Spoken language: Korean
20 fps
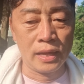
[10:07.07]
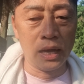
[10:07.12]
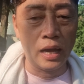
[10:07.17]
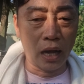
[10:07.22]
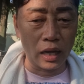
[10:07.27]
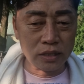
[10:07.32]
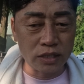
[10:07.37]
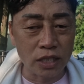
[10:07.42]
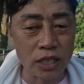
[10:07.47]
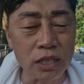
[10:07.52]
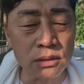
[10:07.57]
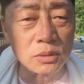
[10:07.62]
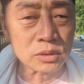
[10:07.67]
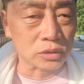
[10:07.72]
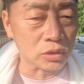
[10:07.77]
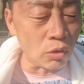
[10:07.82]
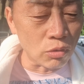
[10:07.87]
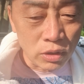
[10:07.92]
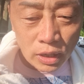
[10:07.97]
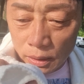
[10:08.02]
아 지금은
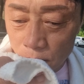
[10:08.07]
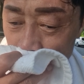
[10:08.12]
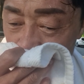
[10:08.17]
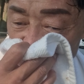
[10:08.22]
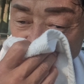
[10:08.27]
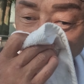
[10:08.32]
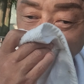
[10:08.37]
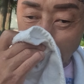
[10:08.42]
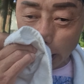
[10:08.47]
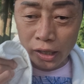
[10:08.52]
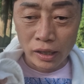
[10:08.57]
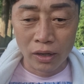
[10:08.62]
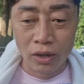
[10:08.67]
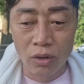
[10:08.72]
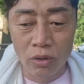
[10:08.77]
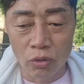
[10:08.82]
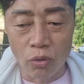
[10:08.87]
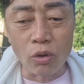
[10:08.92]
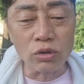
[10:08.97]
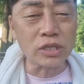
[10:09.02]
서울 가면
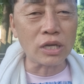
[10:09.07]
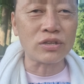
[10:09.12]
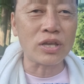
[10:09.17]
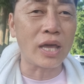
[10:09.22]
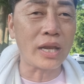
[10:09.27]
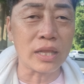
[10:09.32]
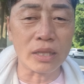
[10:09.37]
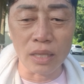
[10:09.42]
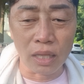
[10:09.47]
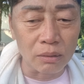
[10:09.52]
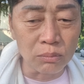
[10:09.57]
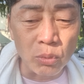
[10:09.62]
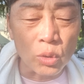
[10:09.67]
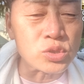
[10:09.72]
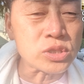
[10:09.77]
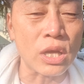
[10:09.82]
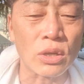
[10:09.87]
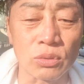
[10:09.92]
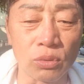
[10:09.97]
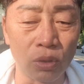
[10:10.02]
공짜로 살아도 나는 못
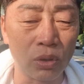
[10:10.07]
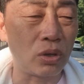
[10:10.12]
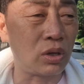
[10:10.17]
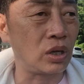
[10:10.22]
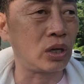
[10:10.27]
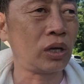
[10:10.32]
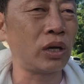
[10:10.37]
살고